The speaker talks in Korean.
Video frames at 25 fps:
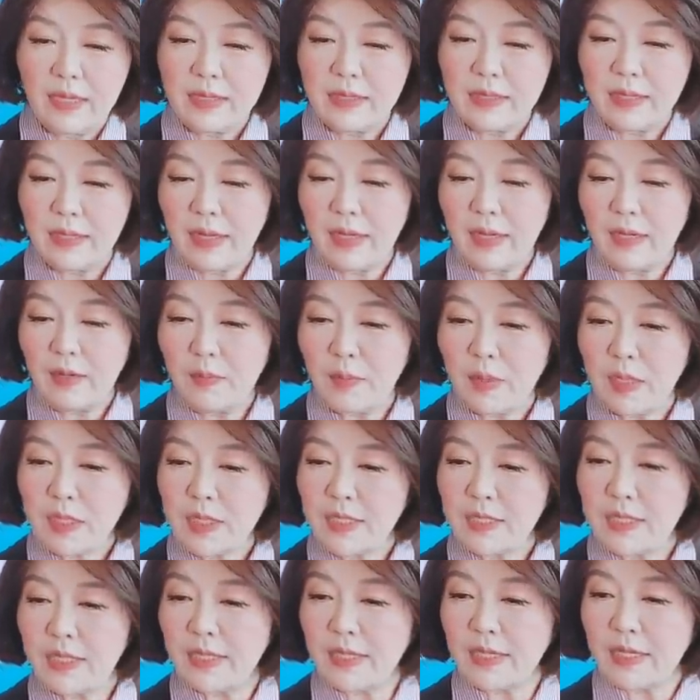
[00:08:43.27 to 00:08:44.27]
자, 일론
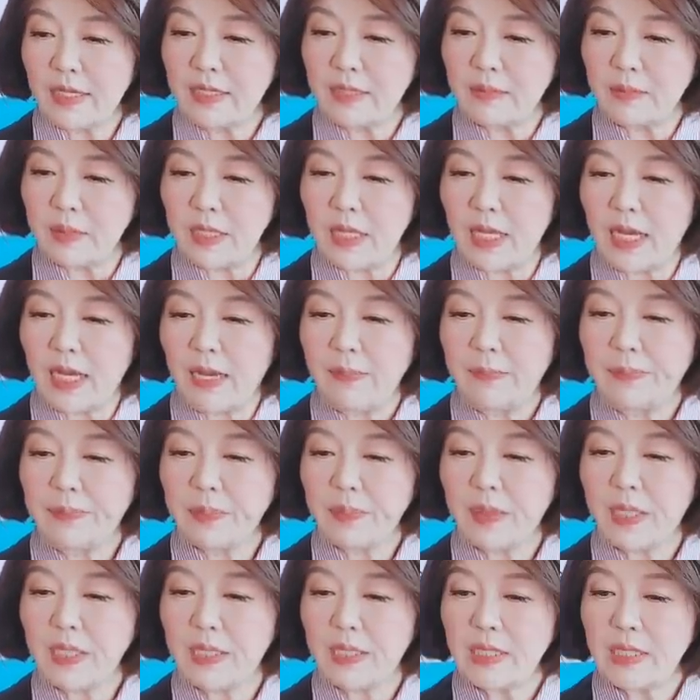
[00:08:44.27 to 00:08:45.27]
머스크는 이렇게 씁니다.
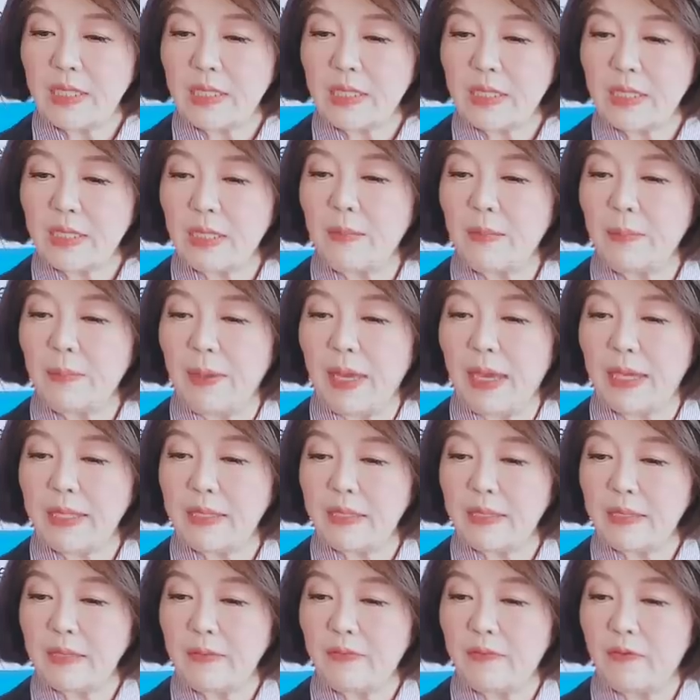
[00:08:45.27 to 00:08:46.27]
This is
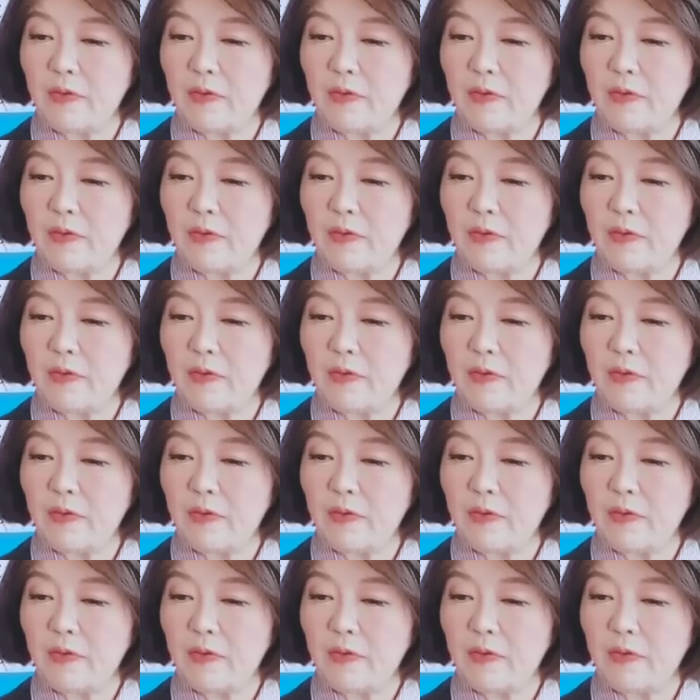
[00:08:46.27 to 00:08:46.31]
battle